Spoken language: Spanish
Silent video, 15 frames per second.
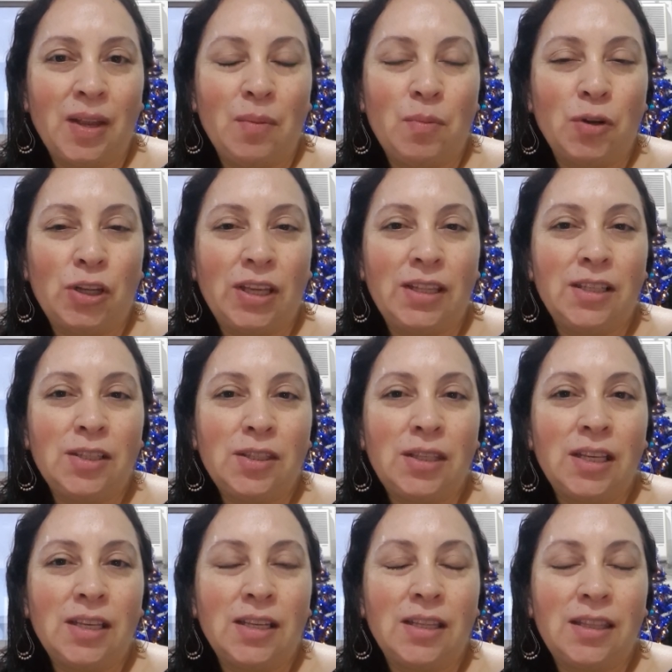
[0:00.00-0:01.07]
porque
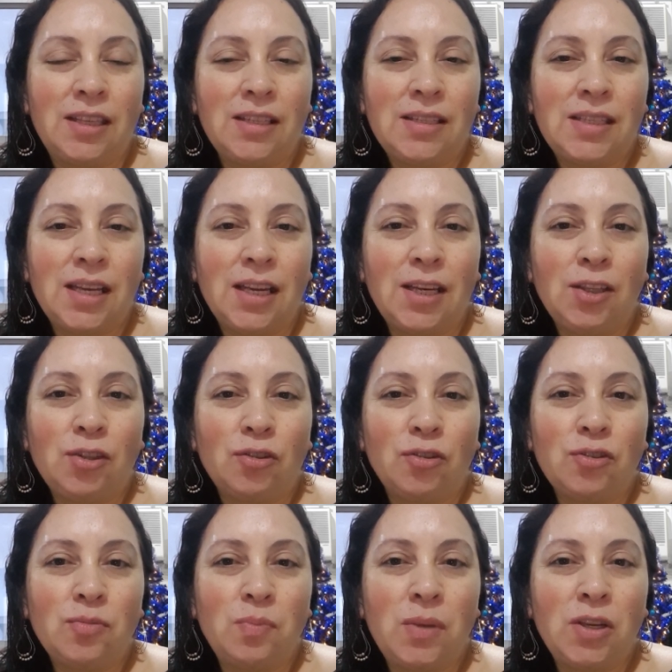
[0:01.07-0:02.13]
dice, dice
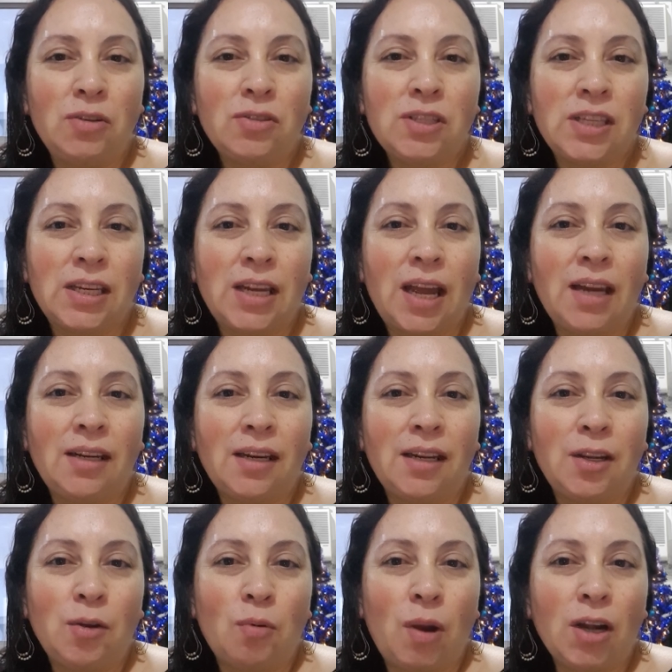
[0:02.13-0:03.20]
estos míos serán
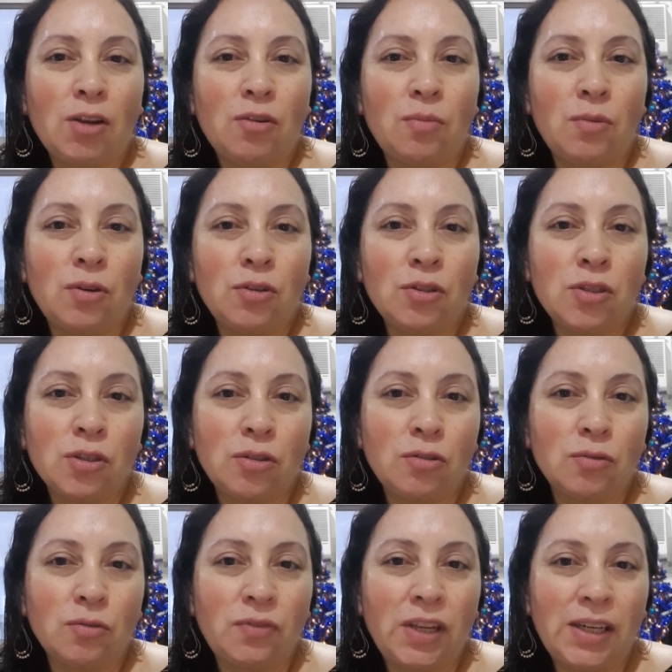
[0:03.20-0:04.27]
igual como lo son
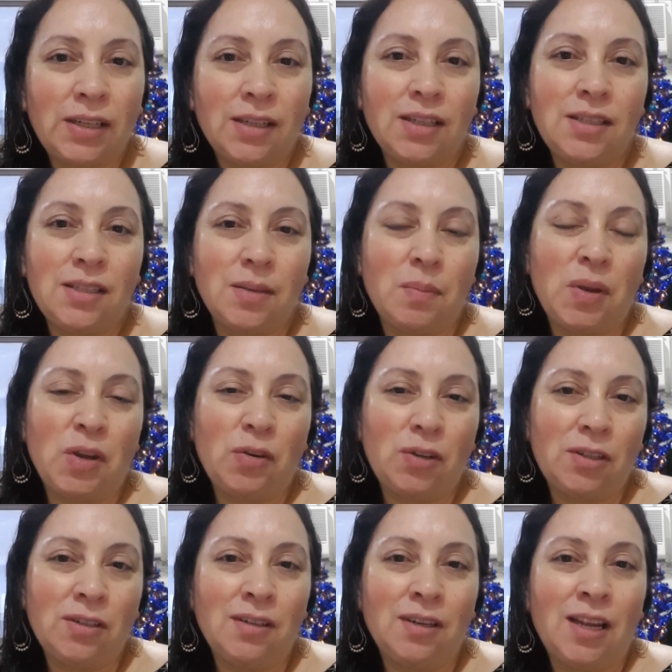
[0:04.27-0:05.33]
Rubén y
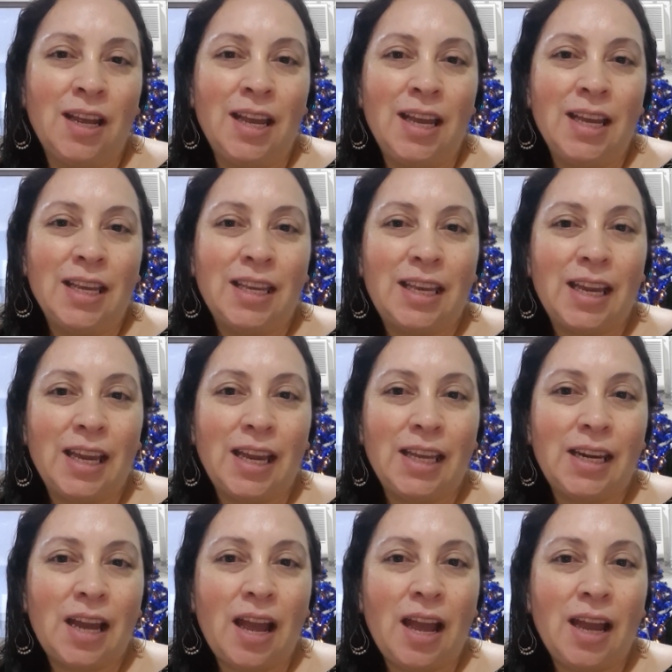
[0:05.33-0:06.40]
Simeón que
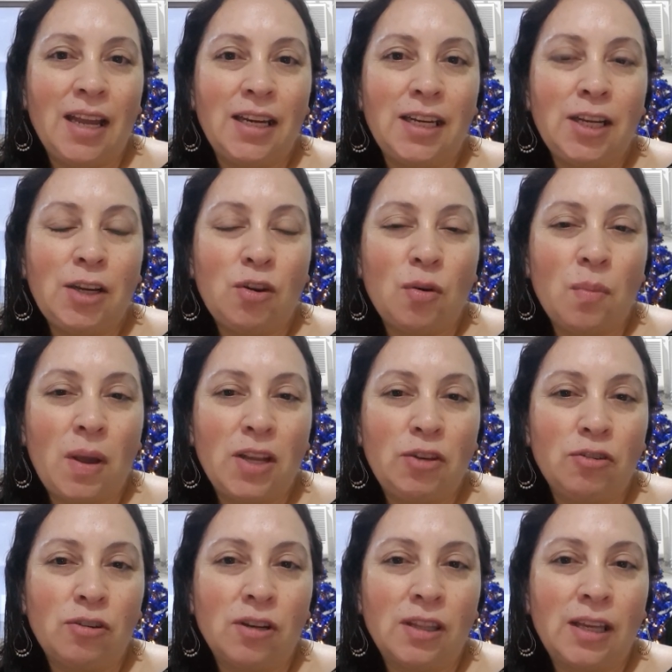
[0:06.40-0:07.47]
era el hijo
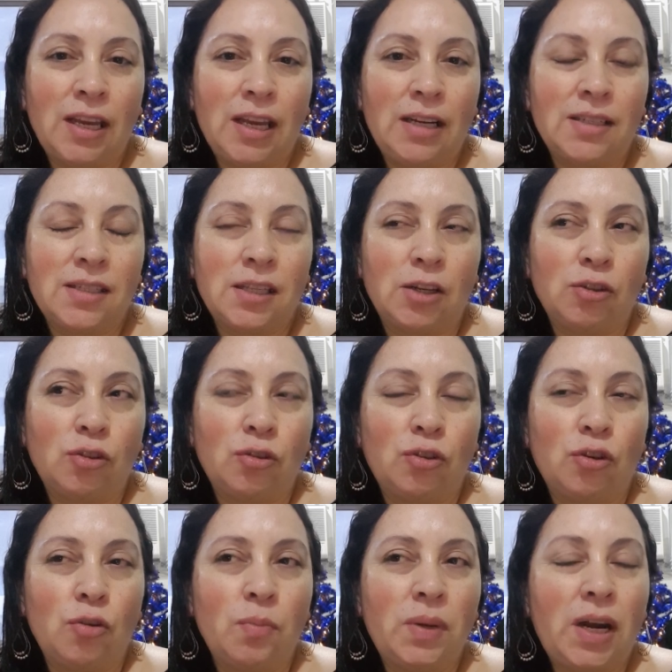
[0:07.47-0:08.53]
mayor de él, ¿cierto?
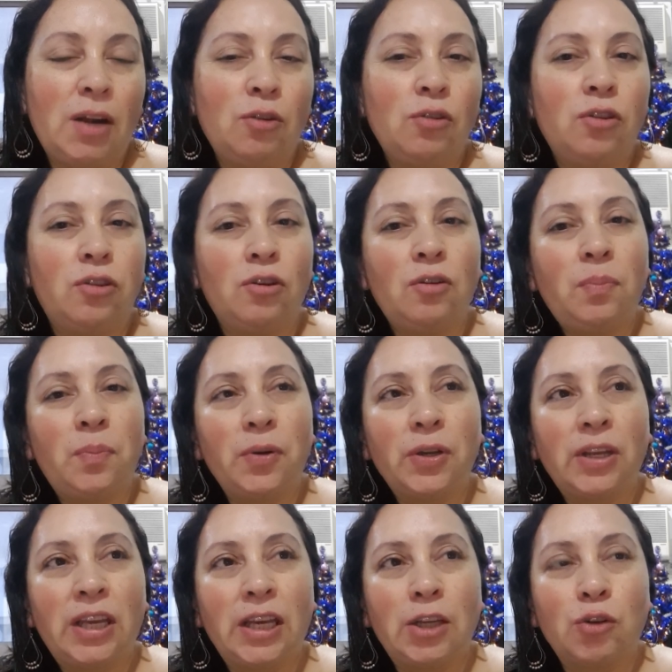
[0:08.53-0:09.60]
Nombra a los dos
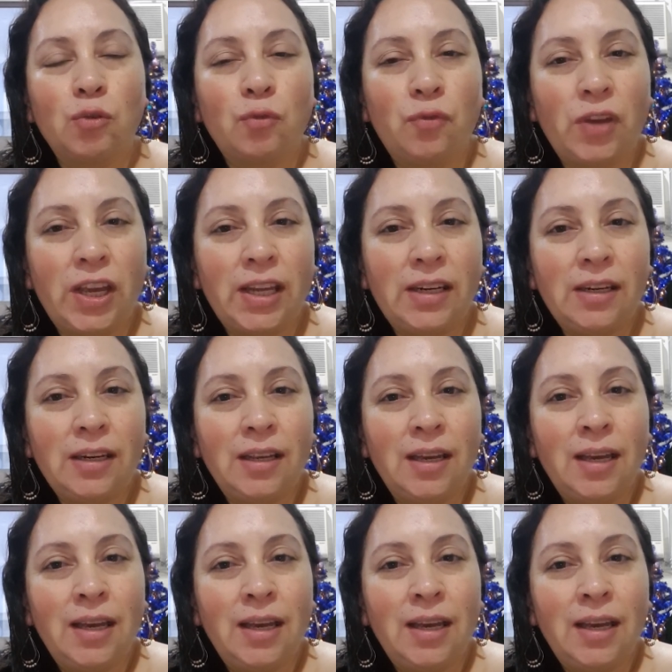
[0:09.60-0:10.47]
porque Rubén